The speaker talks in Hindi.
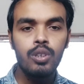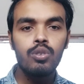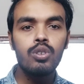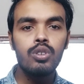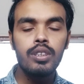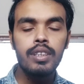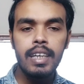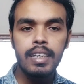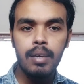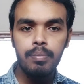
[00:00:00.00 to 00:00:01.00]
तो दोस्तों
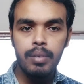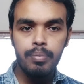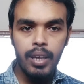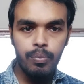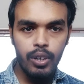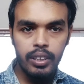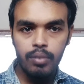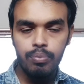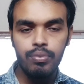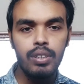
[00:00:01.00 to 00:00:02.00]
ये टेम्पलेट मैं आपको
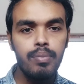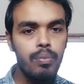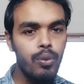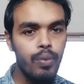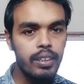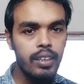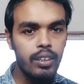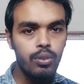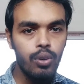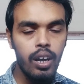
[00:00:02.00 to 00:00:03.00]
एकदम फ्री में प्रोवाइड
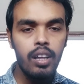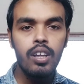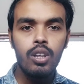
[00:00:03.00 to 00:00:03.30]
कर दूंगा